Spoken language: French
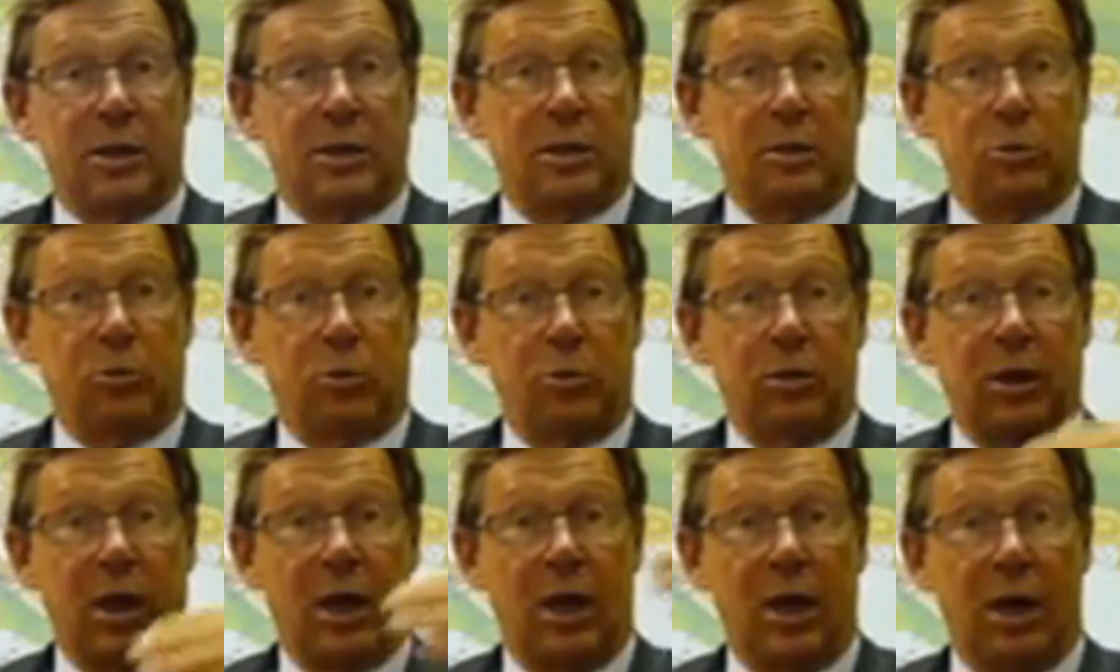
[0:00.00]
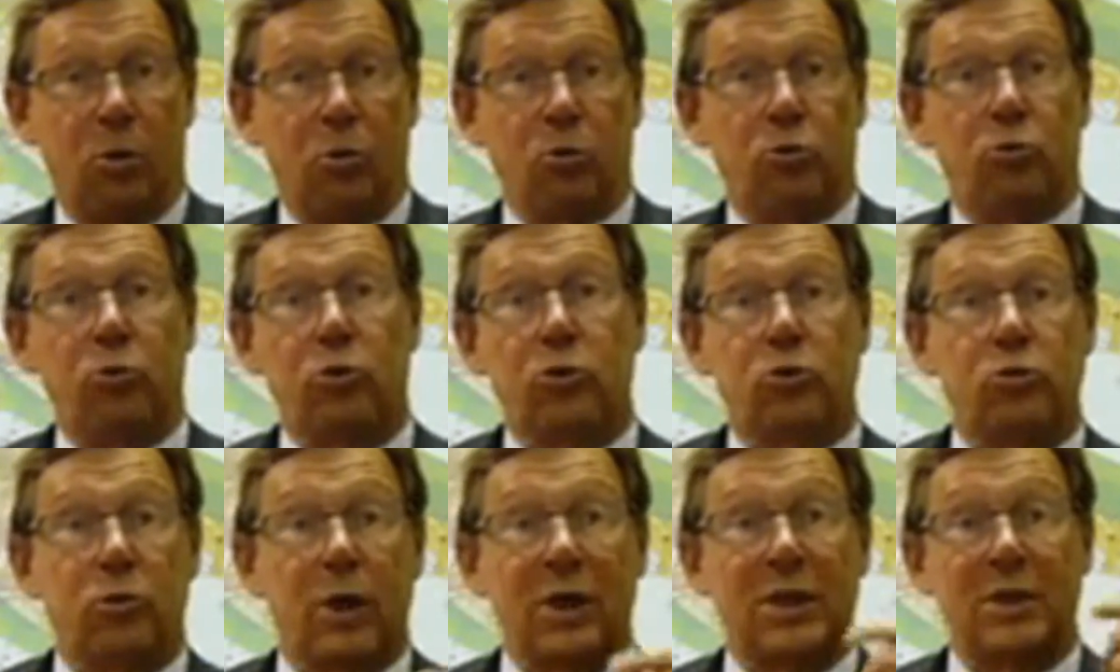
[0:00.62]
C'était donc un
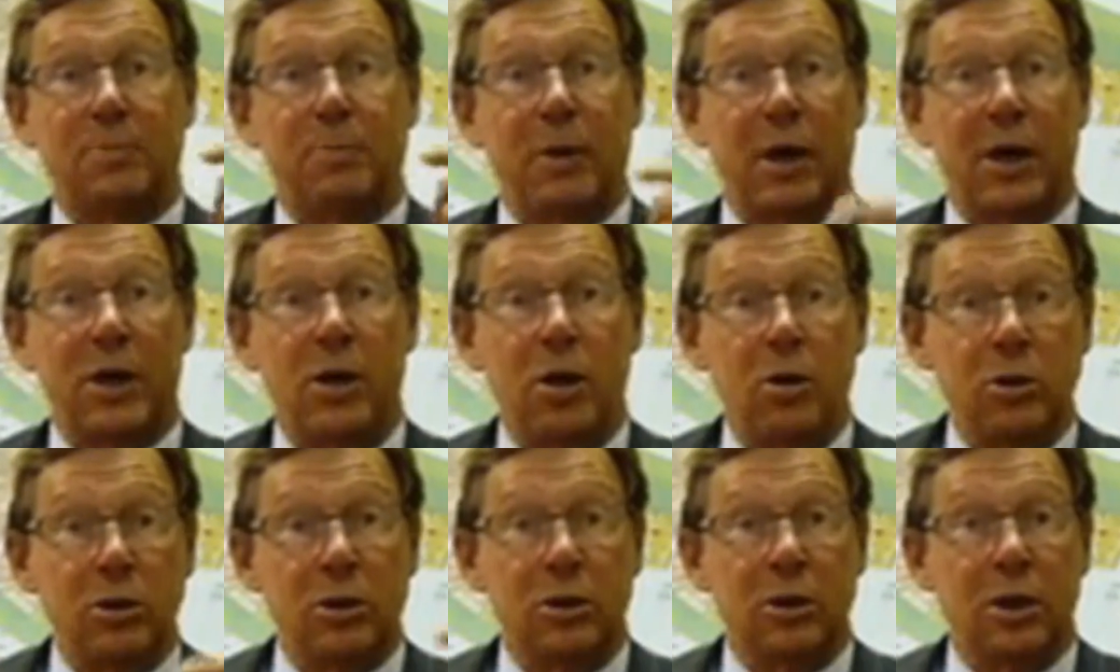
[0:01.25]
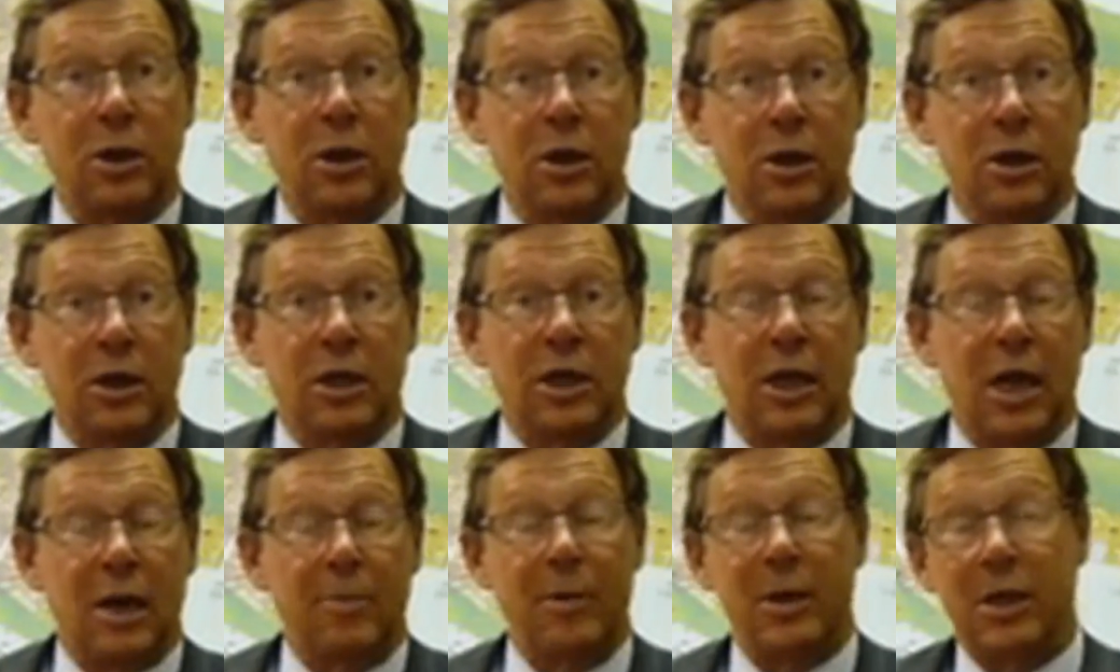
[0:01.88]
retour sur expérience
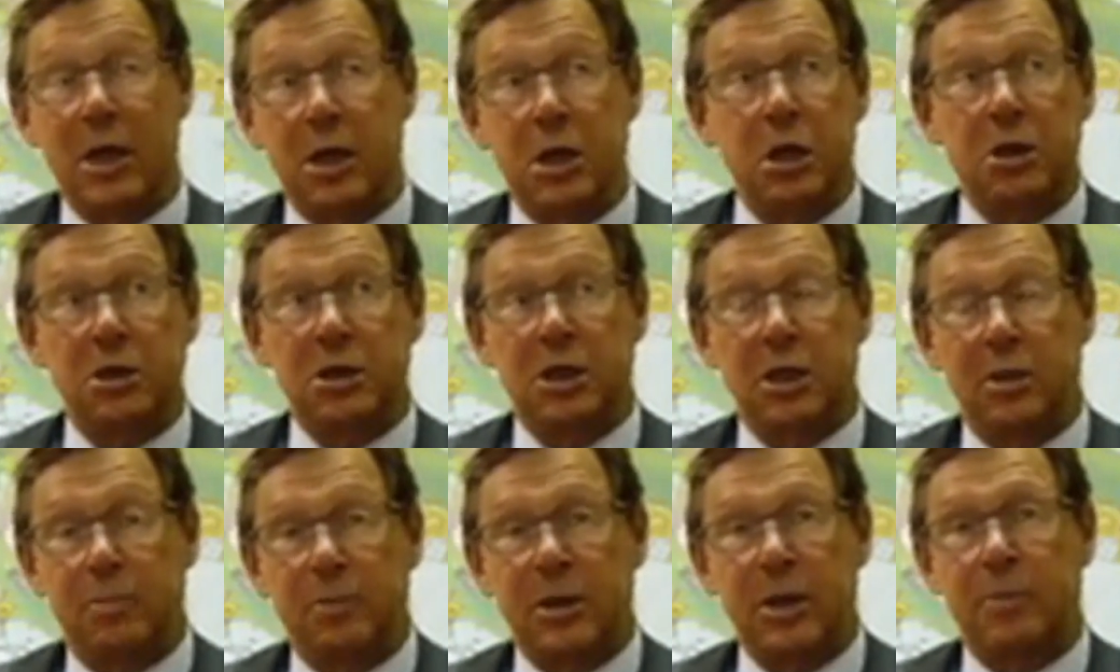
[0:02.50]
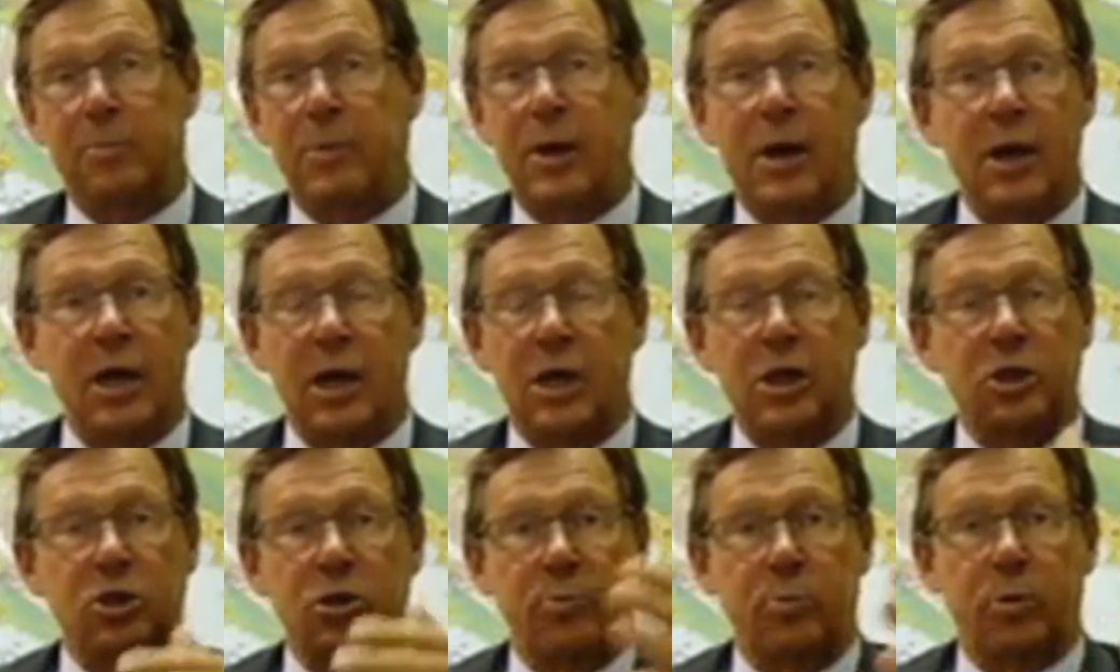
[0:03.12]
qui l'amène à dire c'était peut-être
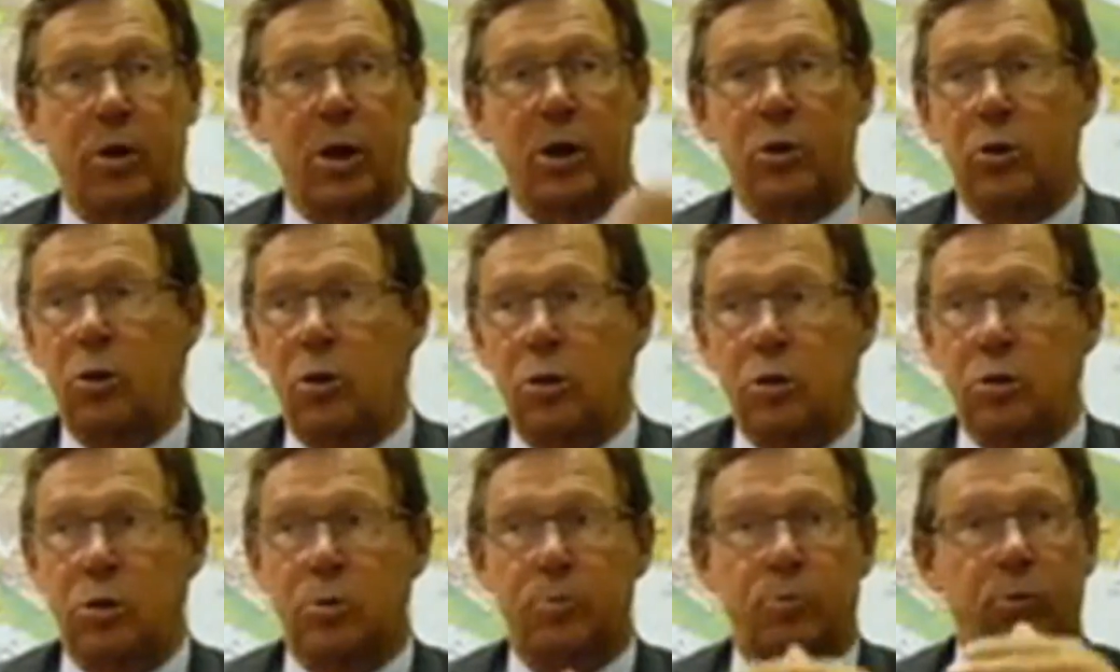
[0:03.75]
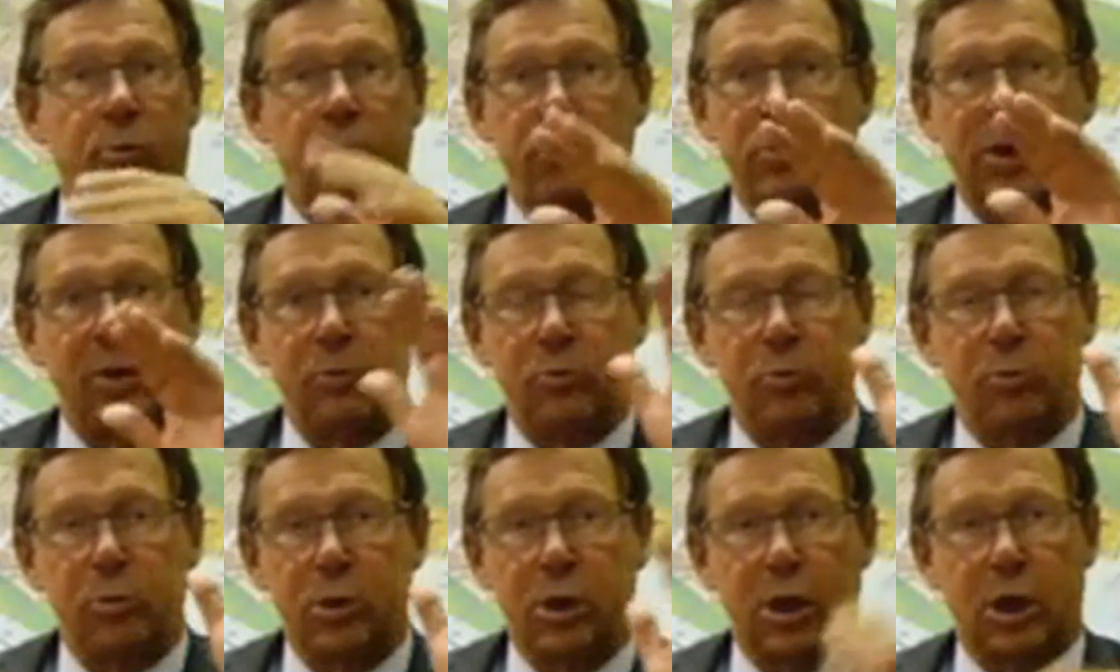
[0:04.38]
pas réaliste, j'en prends un autre pour
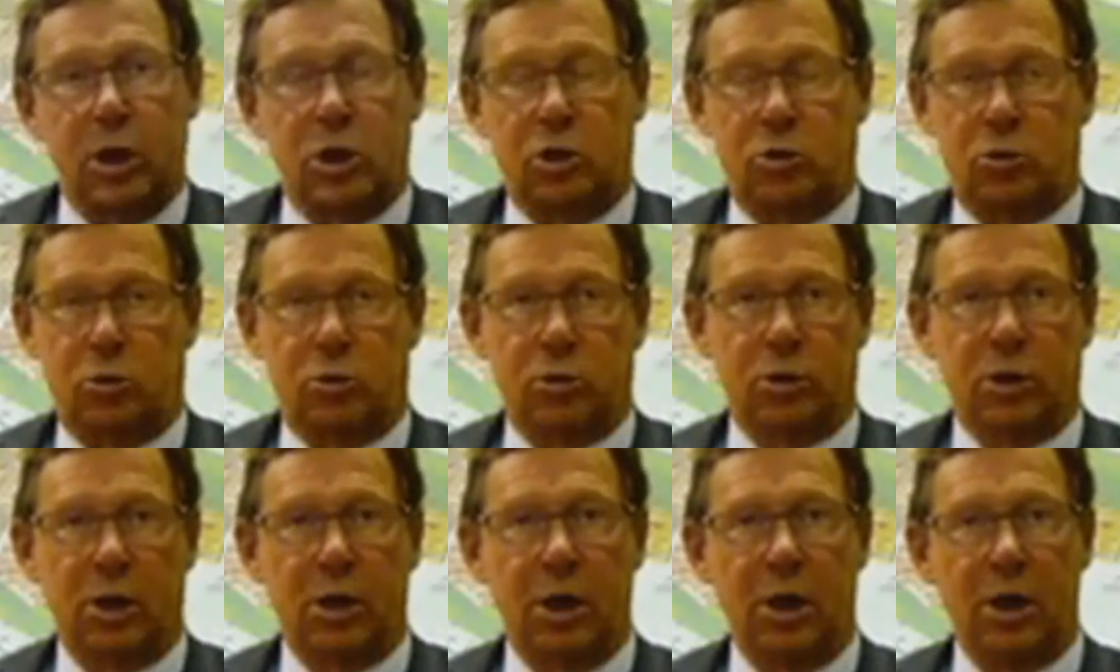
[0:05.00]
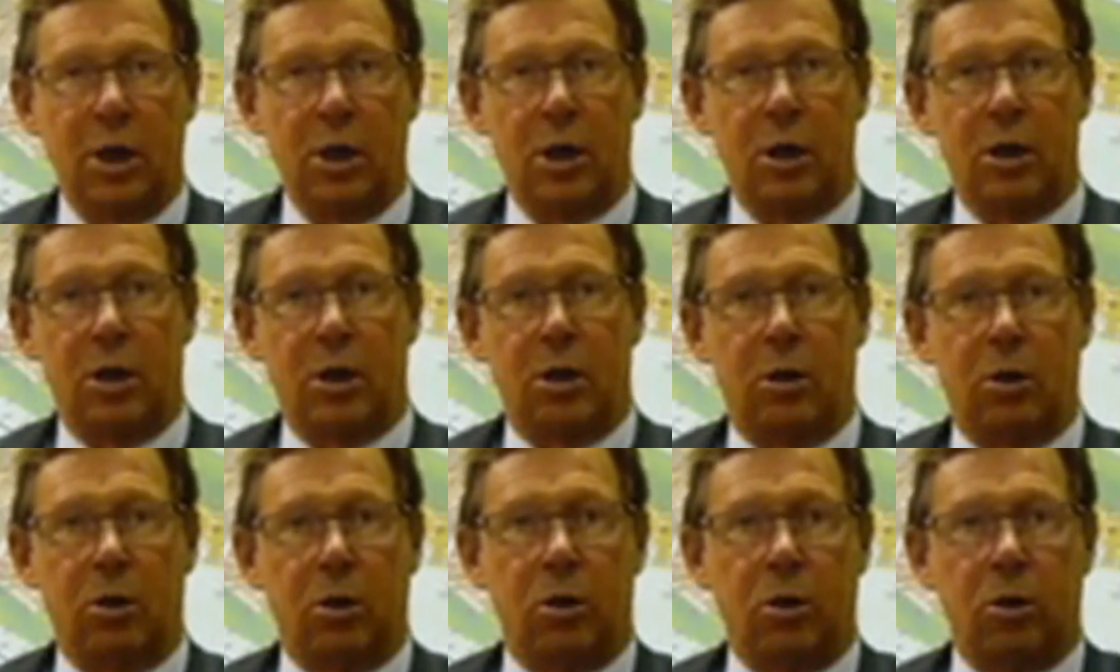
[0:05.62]
bien vous montrer les choses
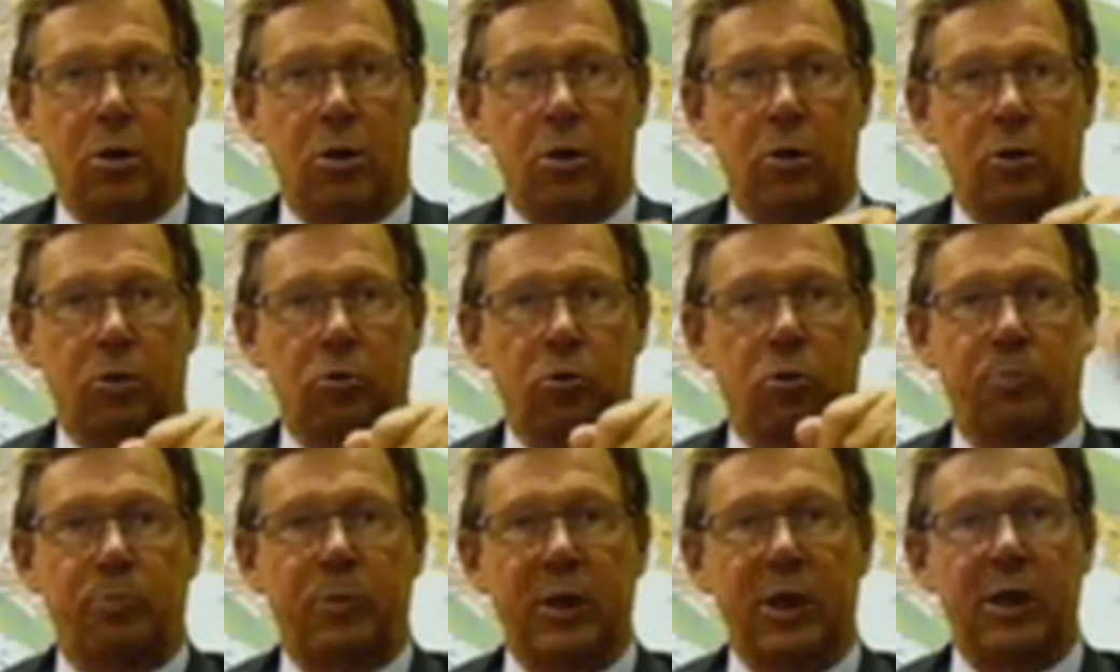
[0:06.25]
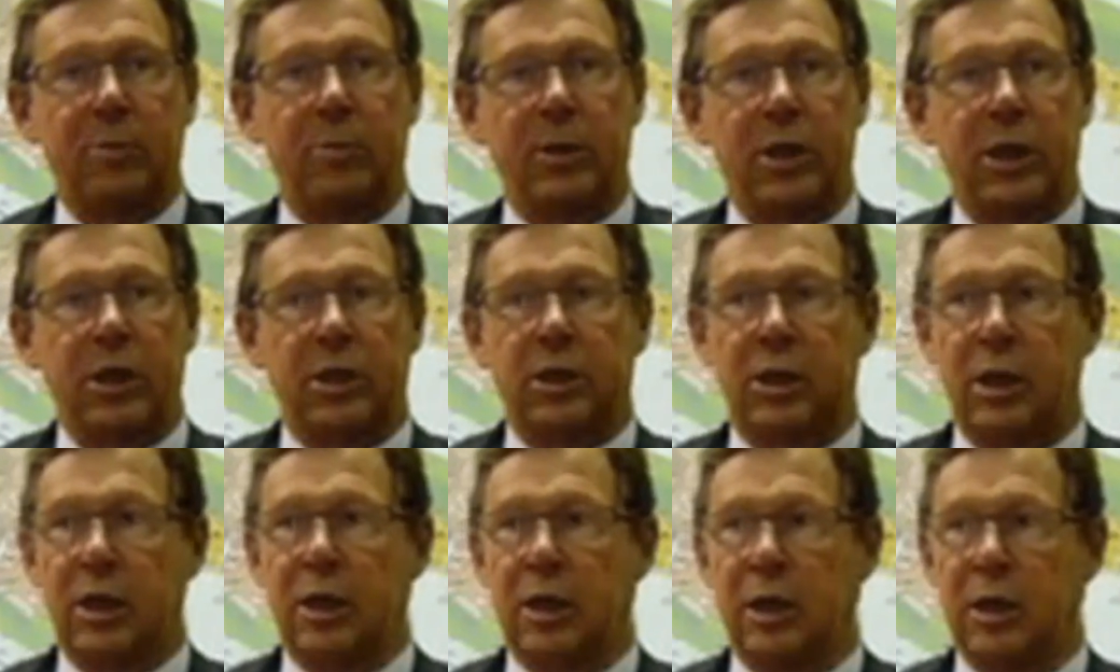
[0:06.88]
le compte
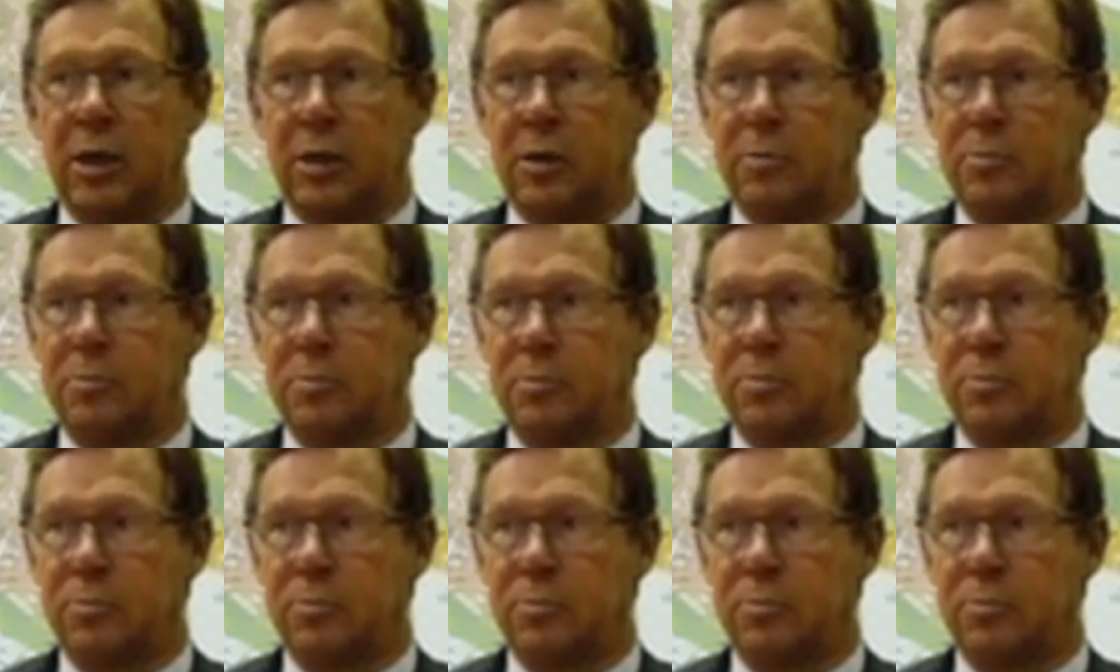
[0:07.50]
pénibilité.